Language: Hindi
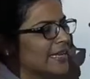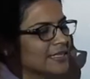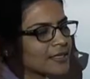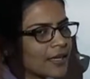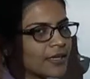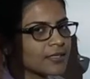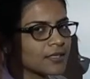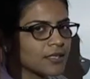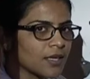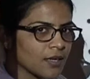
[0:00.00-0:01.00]
पे इस तरह
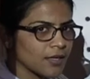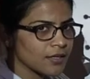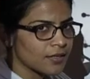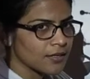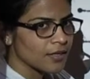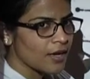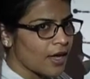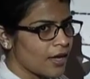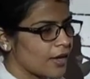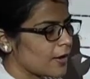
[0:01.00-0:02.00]
से सर्कल कर
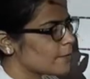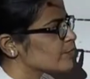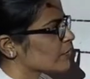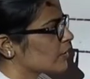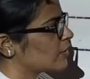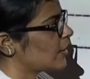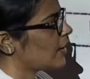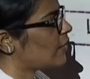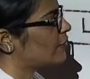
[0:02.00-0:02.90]
देना है देन